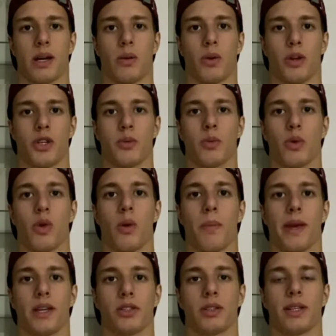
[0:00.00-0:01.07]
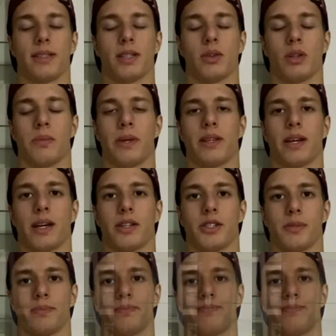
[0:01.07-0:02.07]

um ótimo começo da segunda metade.